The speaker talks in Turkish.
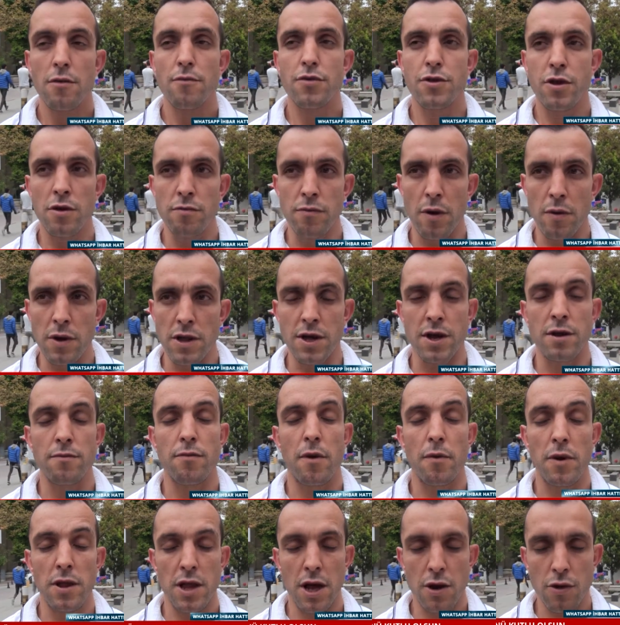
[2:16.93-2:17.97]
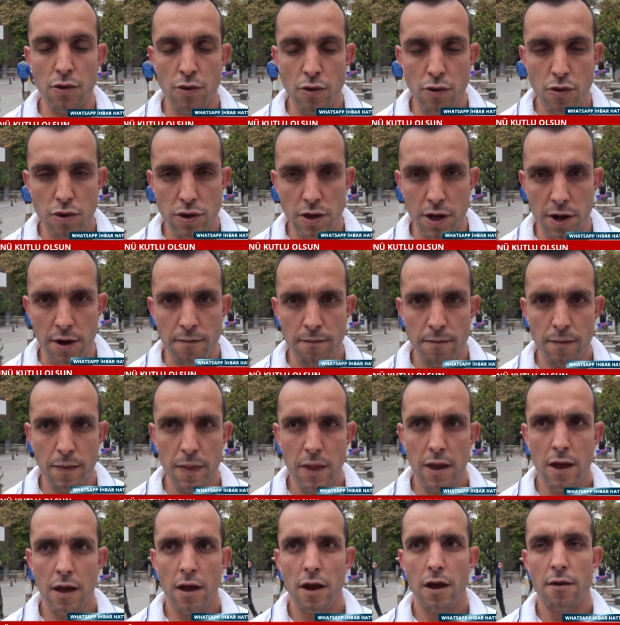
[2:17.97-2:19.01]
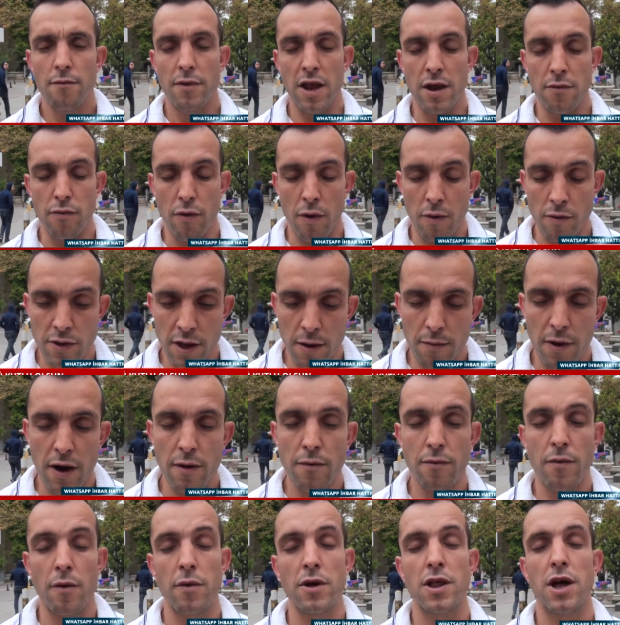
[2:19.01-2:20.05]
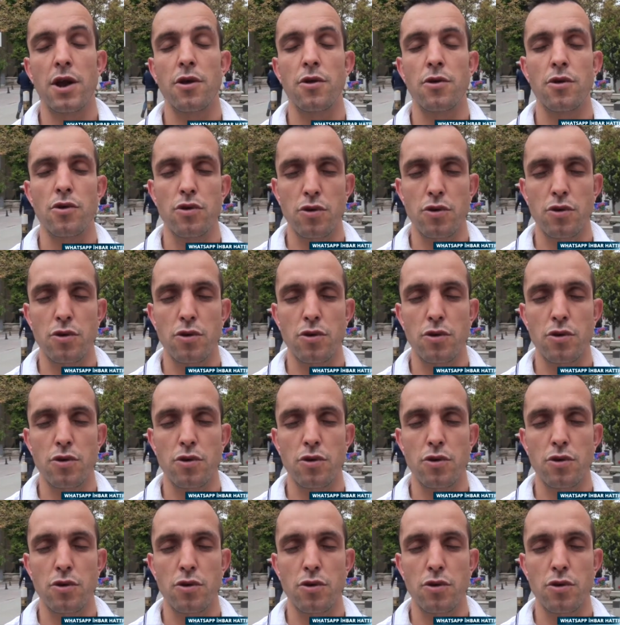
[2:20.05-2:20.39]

Bütün babaların babalar günü kutlarım. Benim babamın da babalar günü